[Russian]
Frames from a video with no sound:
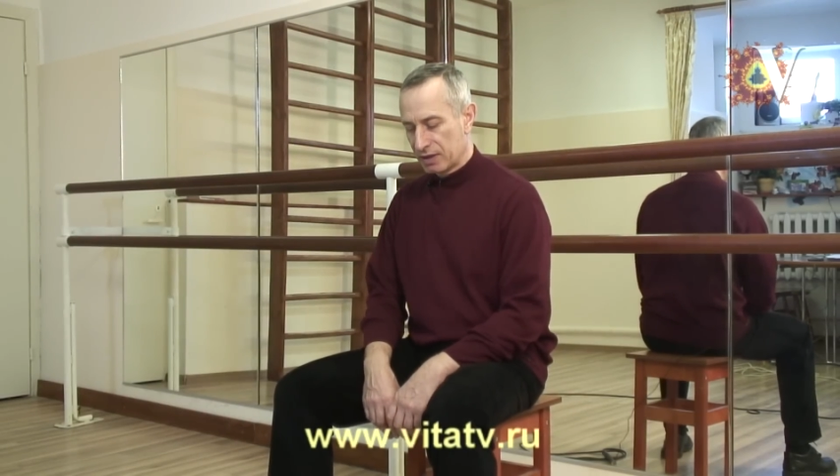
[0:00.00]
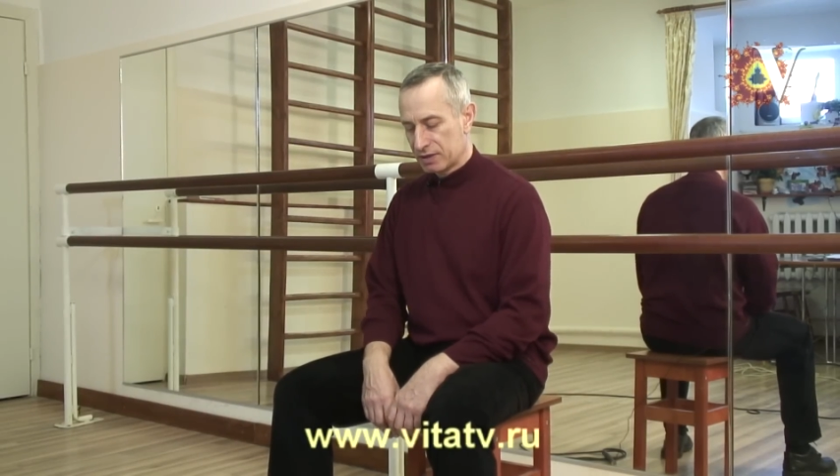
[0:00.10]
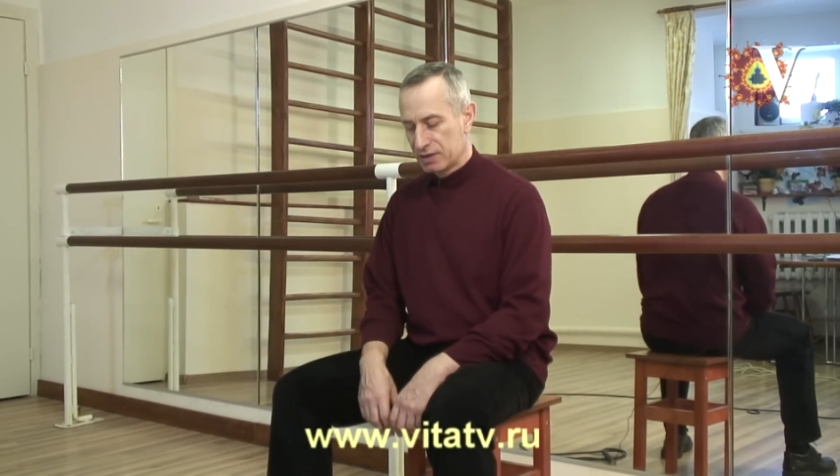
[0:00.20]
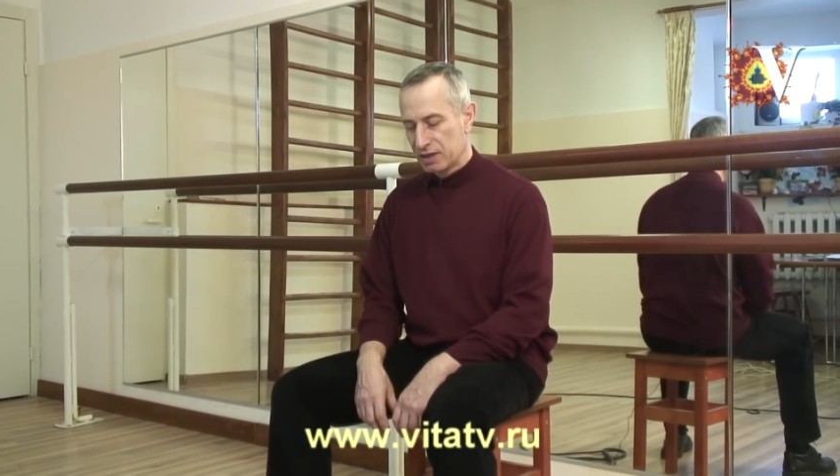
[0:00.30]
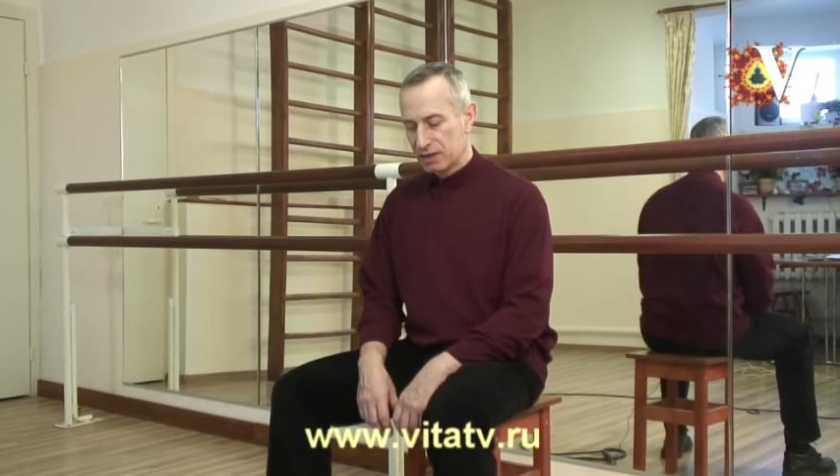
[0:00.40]

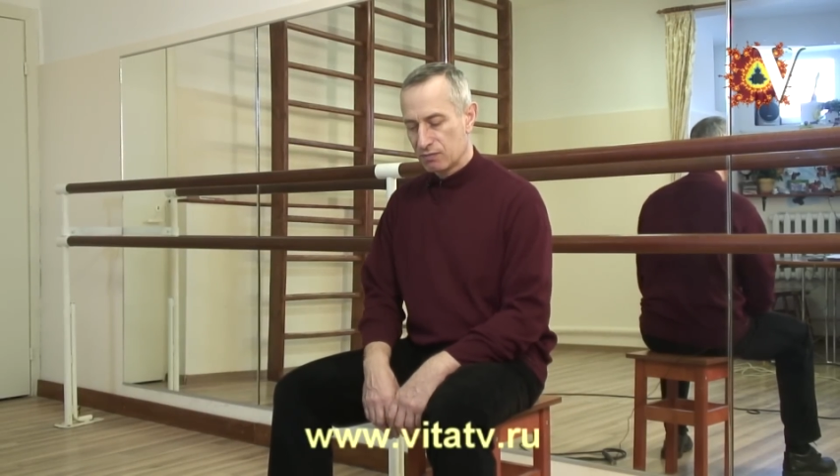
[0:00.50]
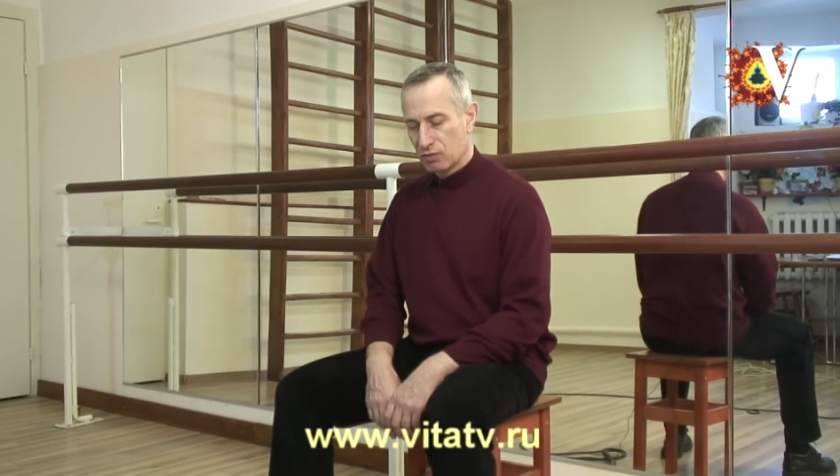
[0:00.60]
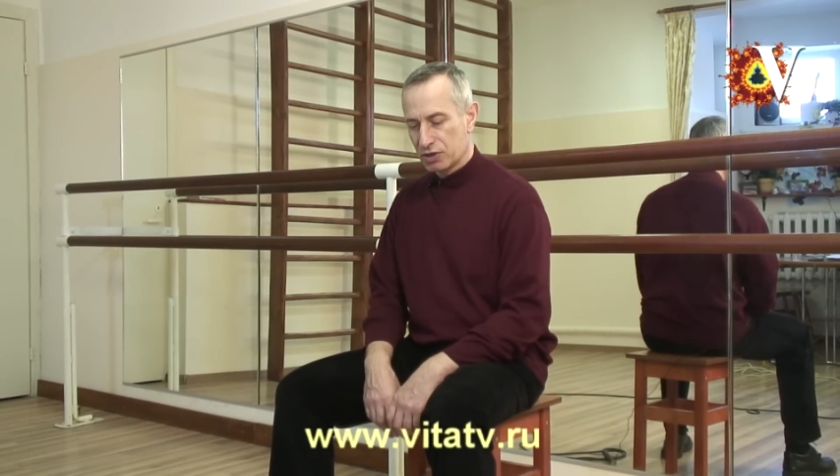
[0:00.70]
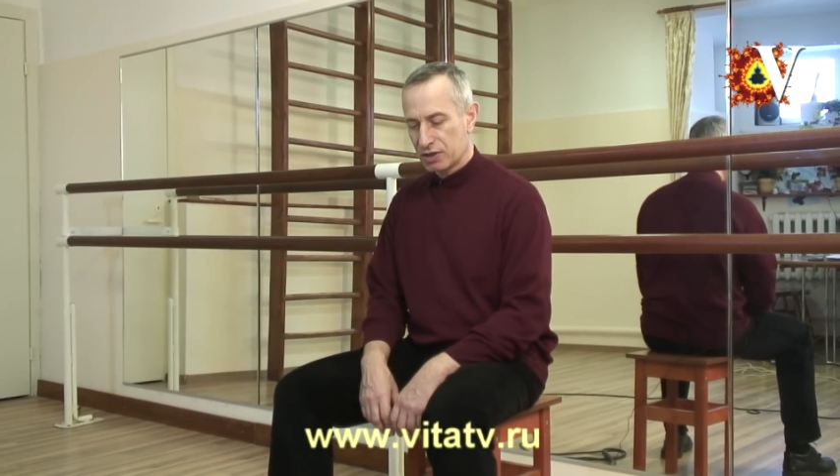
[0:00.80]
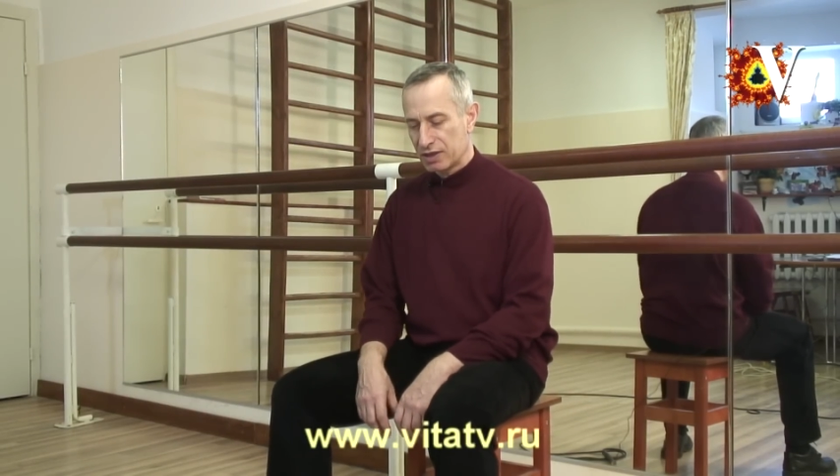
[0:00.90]
здесь
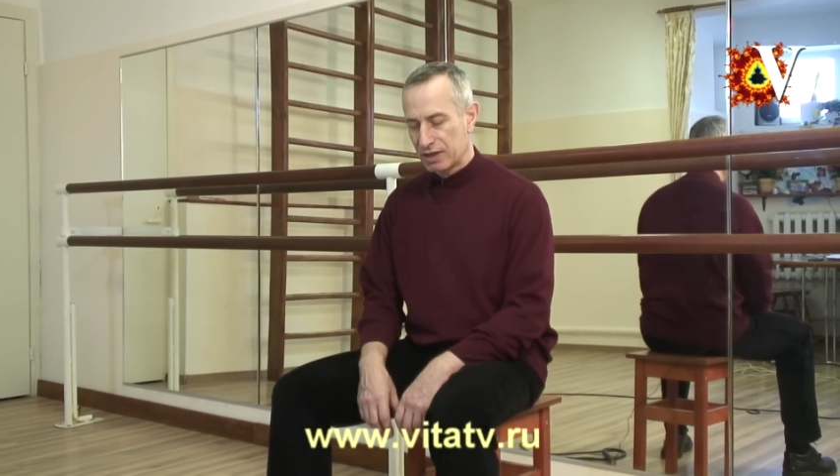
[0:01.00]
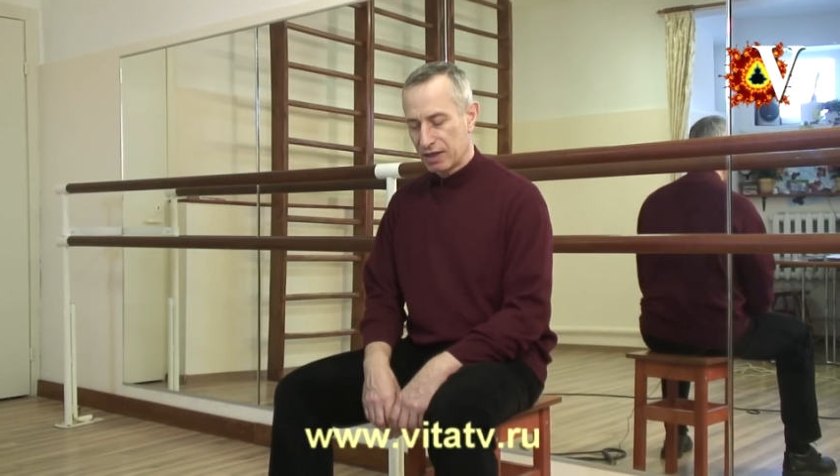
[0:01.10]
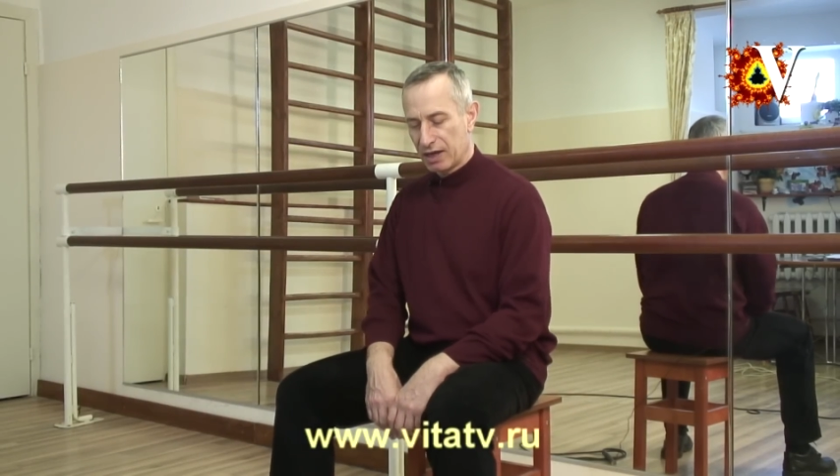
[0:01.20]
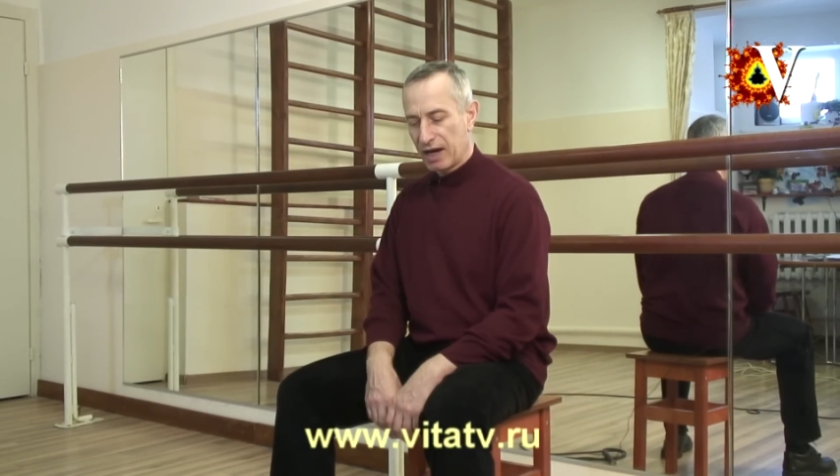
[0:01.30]
можете